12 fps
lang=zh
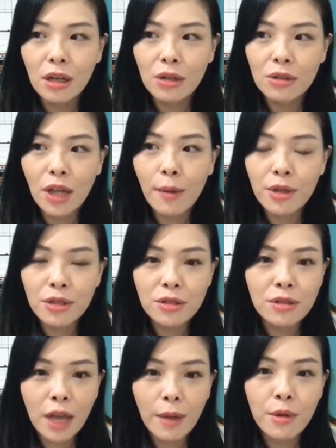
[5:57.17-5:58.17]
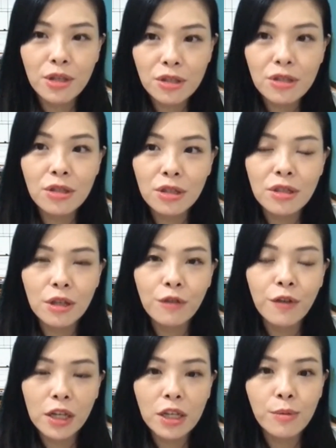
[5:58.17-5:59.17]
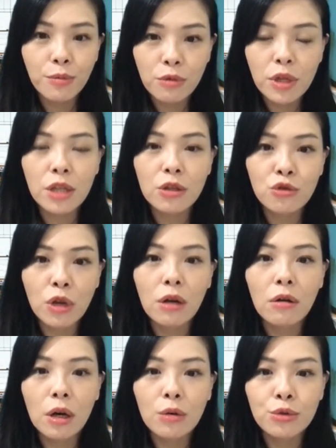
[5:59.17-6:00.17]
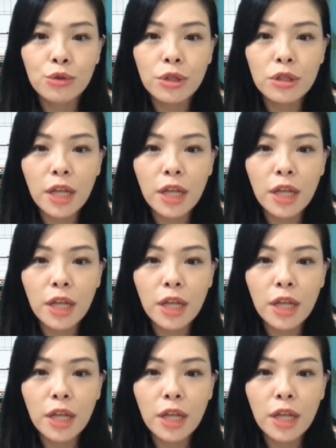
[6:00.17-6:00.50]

呃台北市台北市的这个防疫不力的状况，我觉